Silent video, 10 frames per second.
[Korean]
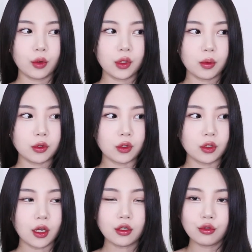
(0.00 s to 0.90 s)
왜냐면
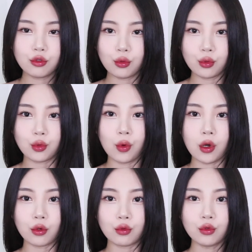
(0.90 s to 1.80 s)
저는 향수도
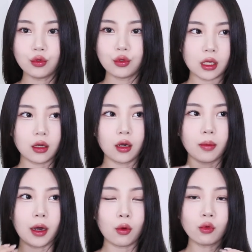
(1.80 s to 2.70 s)
좋아하고
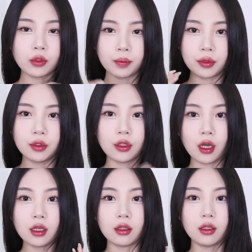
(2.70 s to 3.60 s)
제가 맡고 싶은
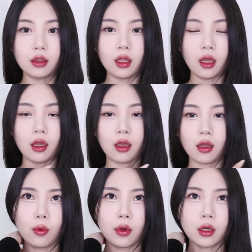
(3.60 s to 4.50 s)
향이 있는데
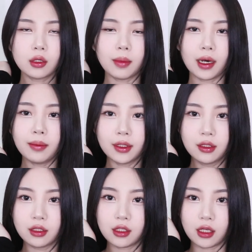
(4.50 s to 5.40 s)
뭔가 그 마음에
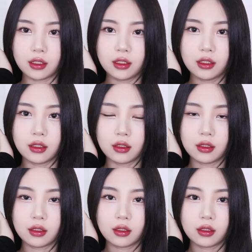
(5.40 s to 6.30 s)
들지 않는
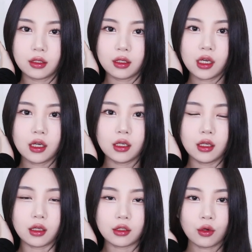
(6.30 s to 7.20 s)

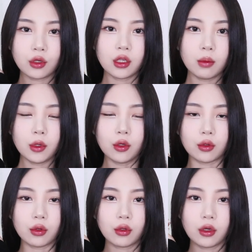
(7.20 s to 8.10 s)
향이
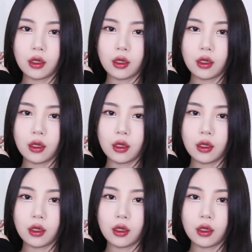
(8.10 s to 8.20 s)
섞이면